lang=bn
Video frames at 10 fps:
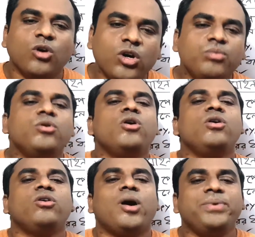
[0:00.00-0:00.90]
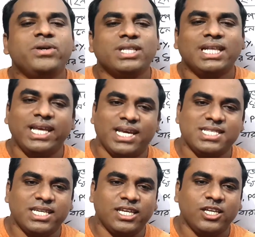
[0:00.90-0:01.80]
হুবহু কপি করে
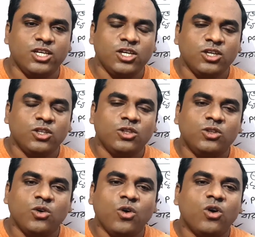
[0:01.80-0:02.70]
লিখেছে তো